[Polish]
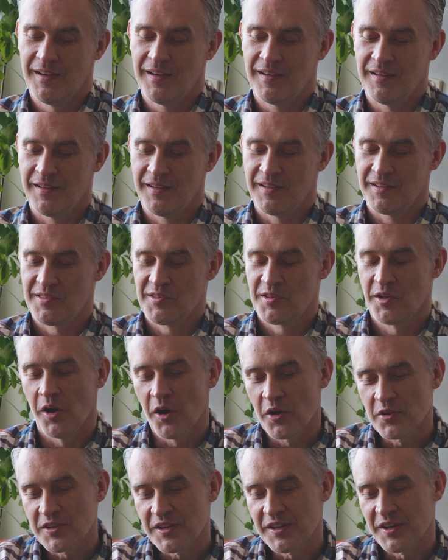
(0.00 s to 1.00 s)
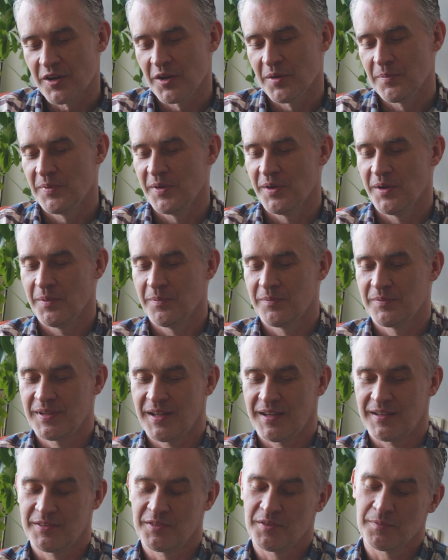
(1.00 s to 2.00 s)
e, co oni robią,
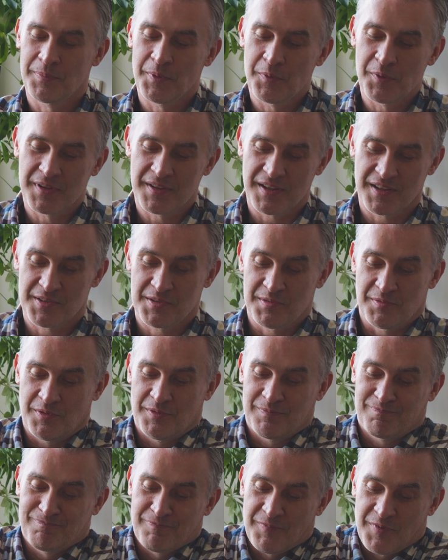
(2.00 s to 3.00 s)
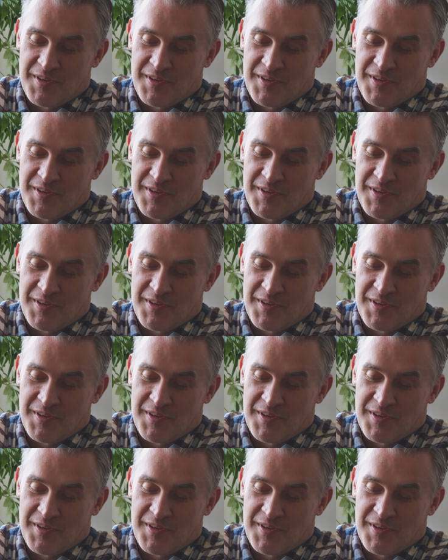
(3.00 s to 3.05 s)
tak, no były też, no,